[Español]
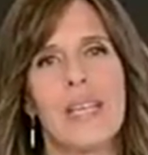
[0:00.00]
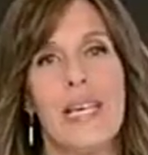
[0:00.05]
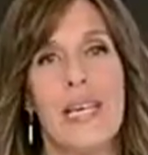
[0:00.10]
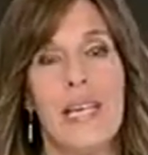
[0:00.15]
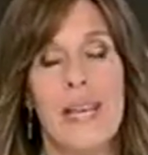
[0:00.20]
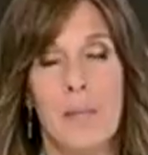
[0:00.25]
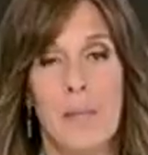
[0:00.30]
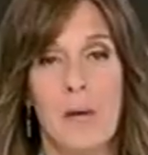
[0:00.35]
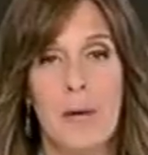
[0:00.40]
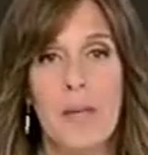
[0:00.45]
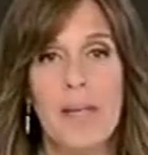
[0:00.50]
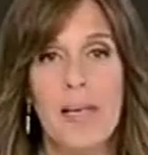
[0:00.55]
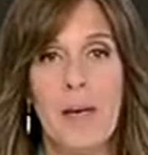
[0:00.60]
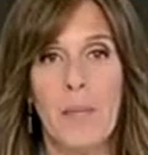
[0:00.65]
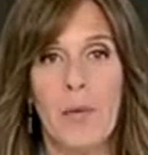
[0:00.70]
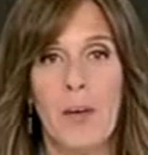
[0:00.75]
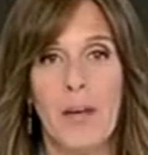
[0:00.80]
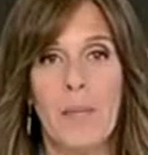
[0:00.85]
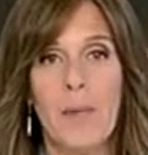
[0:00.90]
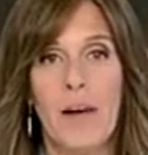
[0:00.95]
La
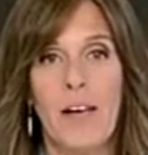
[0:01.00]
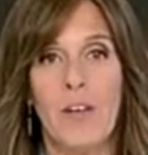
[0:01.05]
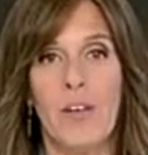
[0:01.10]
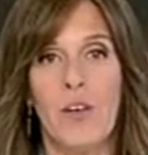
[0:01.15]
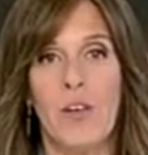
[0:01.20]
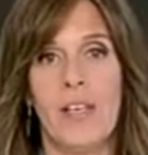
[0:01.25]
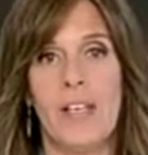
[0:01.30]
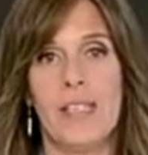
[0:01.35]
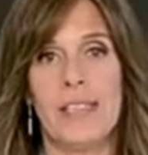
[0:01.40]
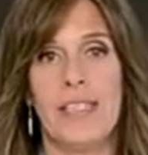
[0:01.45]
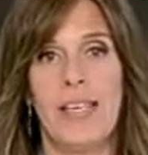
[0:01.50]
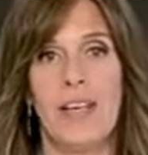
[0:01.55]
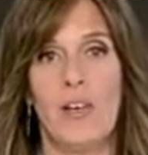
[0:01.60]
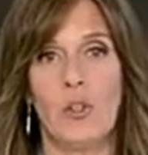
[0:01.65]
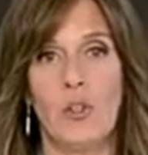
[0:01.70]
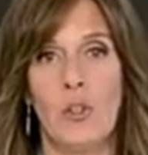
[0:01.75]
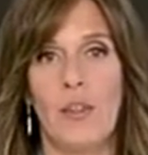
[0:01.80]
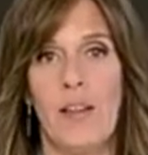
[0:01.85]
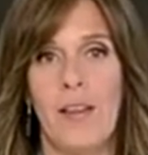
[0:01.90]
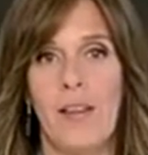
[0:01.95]
polémica por el barco en esta
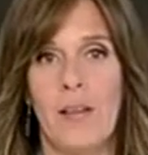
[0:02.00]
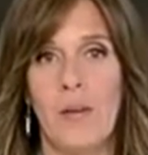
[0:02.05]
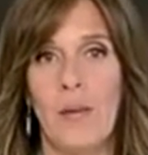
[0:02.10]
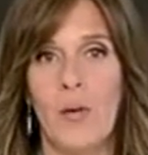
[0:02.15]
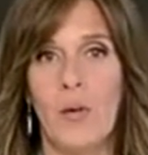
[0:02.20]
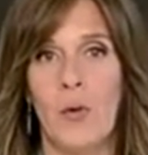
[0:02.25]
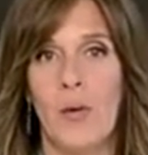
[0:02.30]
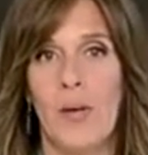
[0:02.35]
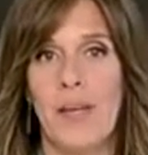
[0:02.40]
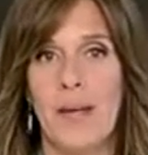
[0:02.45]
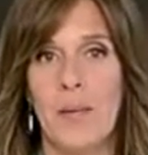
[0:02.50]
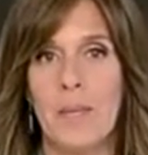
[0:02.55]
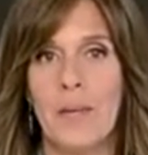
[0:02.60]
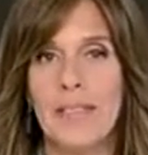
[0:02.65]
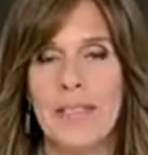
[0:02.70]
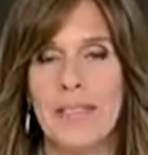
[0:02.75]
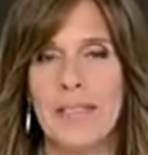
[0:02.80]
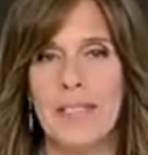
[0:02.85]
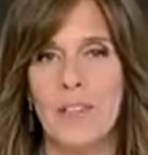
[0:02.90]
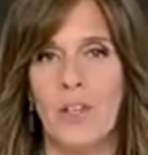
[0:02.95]
rotonda de Vigo dura ya
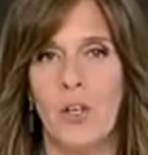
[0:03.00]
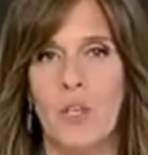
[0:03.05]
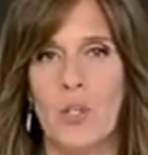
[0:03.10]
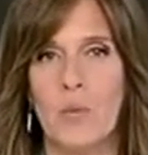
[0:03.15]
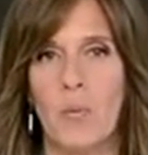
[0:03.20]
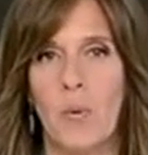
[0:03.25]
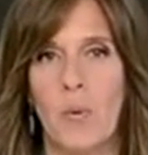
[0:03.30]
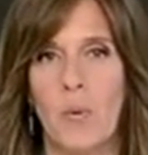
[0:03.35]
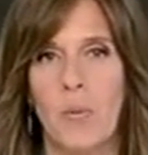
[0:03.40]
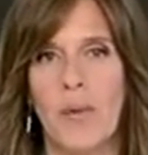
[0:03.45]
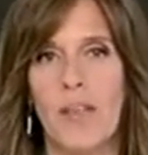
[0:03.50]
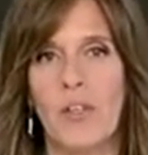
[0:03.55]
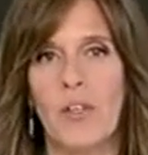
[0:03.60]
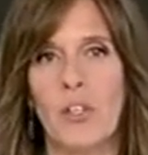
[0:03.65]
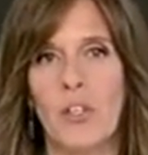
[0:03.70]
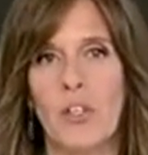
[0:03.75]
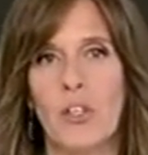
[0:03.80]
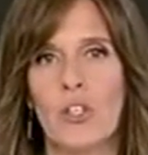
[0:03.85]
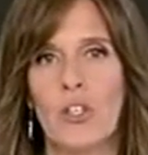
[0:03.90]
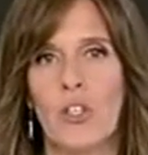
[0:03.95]
meses. Los
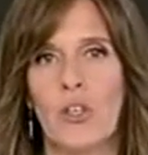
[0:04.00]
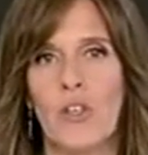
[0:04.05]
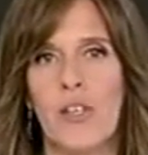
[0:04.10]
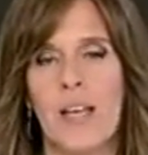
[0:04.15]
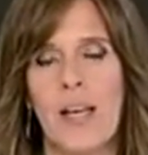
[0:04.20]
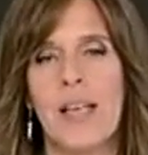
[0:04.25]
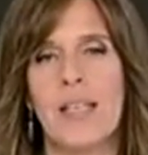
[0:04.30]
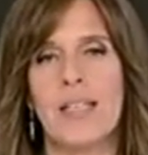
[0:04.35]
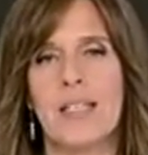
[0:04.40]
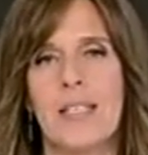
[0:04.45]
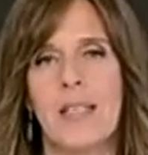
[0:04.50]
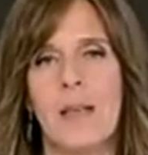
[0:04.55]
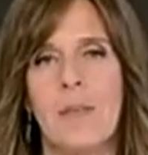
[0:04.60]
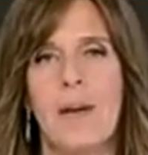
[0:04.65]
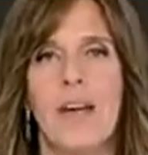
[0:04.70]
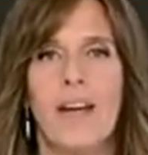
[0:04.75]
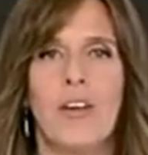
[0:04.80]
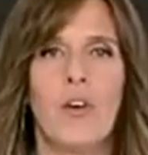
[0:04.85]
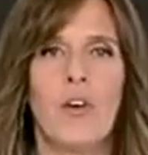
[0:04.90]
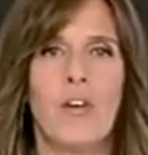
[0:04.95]
movimientos sociales
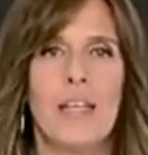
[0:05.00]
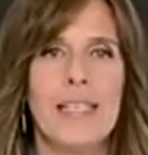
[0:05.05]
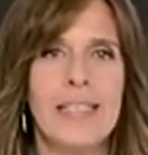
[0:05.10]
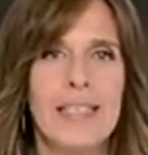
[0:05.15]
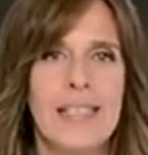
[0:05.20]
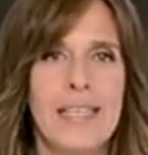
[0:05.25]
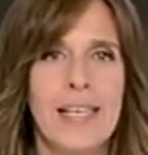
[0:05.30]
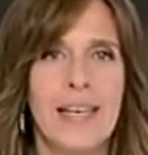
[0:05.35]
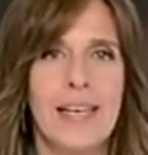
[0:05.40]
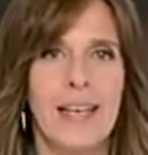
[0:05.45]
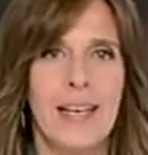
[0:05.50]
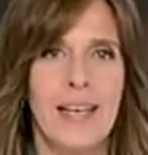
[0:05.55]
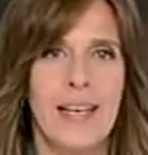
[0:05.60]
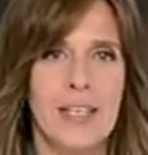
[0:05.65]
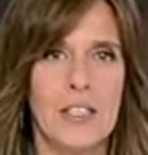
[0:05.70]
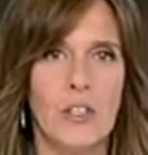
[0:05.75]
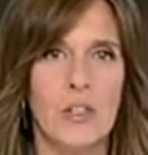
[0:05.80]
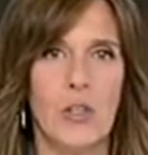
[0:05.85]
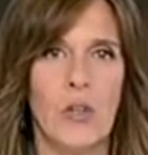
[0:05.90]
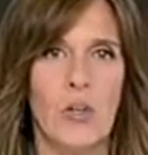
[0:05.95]
del barrio critican el
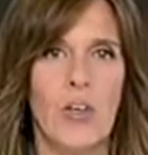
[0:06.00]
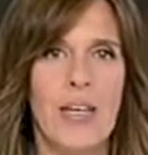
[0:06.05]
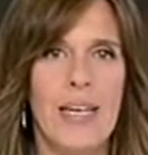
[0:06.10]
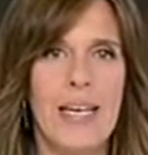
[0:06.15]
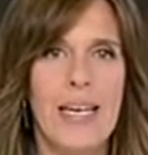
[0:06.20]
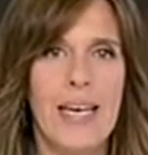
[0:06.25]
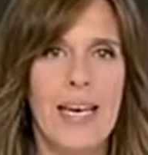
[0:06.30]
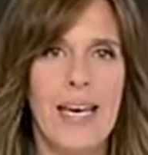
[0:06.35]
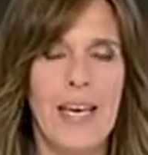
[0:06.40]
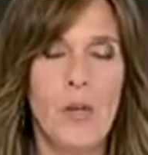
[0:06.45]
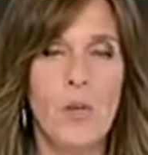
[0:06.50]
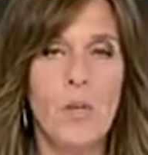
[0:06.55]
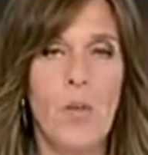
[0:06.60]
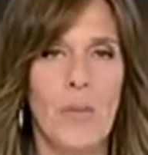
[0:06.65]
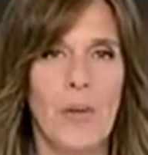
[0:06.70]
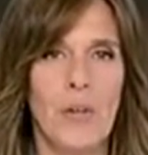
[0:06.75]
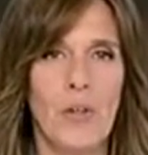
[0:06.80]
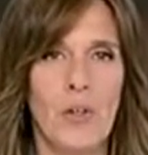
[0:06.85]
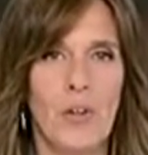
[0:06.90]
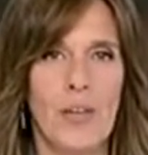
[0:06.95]
gasto en un
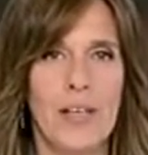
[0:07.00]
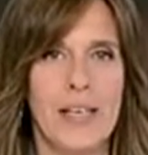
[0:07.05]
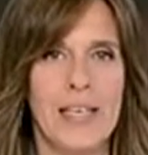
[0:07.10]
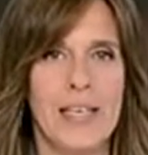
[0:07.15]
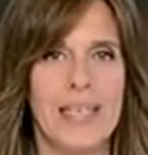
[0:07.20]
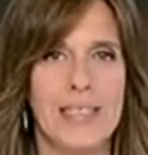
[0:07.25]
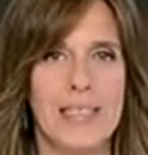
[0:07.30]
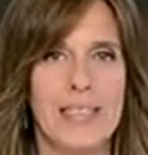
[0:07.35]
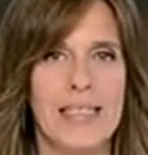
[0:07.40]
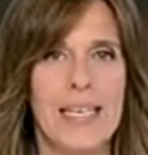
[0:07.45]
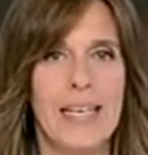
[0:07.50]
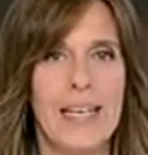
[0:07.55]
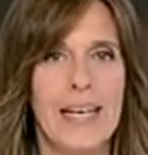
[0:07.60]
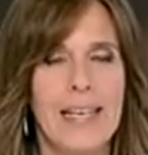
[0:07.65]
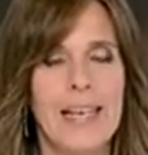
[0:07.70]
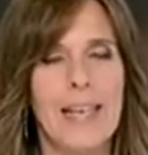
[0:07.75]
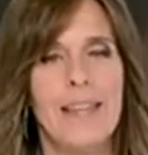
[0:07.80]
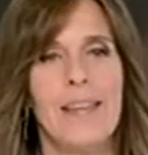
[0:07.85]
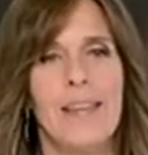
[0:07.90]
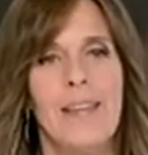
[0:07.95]
momento de crisis. El
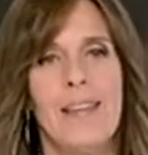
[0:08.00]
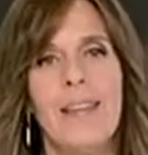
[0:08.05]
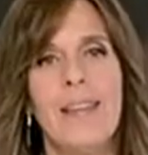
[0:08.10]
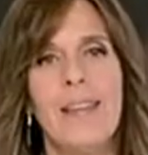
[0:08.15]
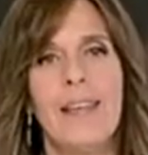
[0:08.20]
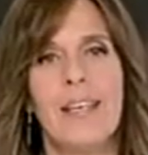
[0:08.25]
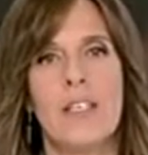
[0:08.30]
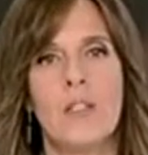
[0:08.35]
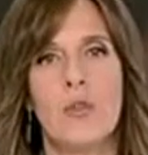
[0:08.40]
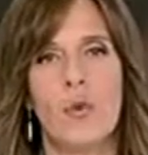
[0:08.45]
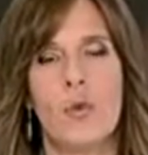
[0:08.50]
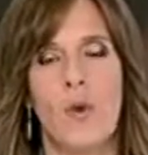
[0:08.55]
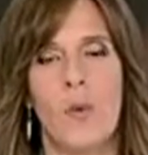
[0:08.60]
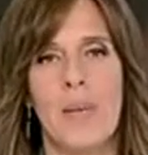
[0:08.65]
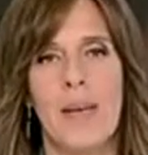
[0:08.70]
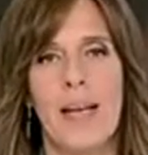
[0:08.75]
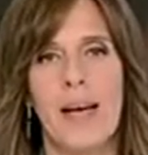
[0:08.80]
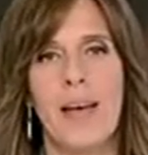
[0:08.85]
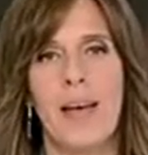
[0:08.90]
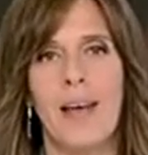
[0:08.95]
alcalde dice que es un
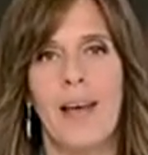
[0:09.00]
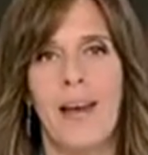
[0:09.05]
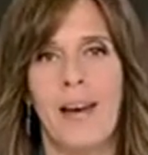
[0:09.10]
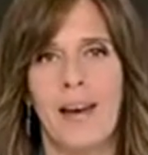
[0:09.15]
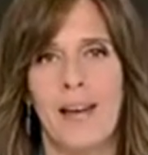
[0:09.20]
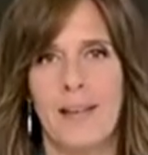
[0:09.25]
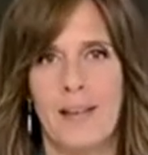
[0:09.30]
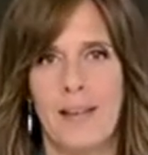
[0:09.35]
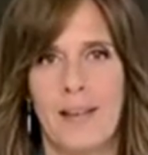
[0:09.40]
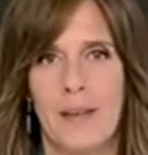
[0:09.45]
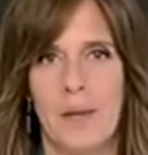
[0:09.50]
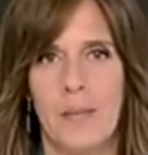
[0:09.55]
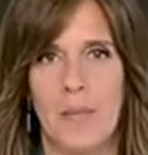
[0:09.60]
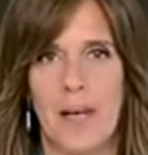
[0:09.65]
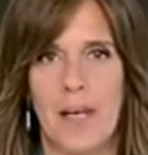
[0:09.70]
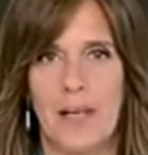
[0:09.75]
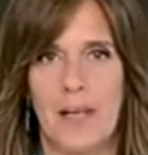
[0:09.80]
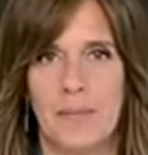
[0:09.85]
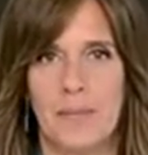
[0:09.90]
homenaje a la gente del mar.